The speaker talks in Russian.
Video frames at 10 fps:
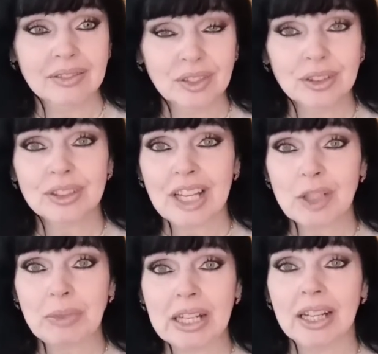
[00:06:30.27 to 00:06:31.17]
Ну,
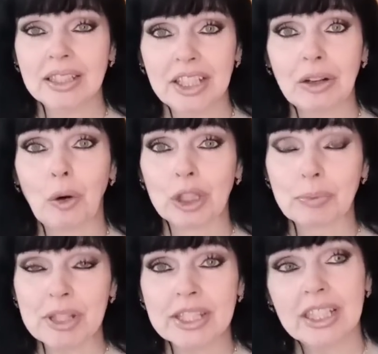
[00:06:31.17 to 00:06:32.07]
скажем так, это их
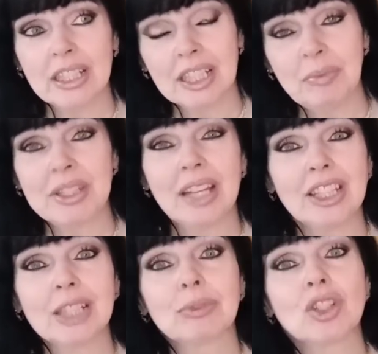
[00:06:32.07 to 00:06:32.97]
отпрыски, и меня
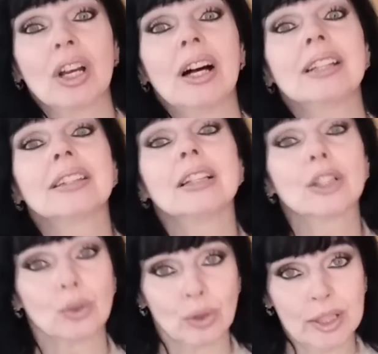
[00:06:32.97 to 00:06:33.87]
это немножко
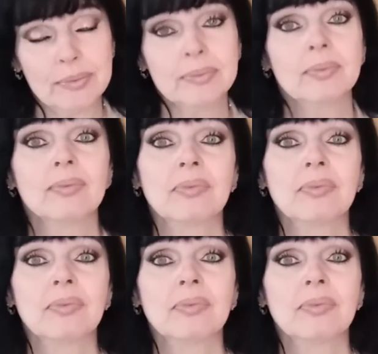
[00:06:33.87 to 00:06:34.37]
оттолкнуло.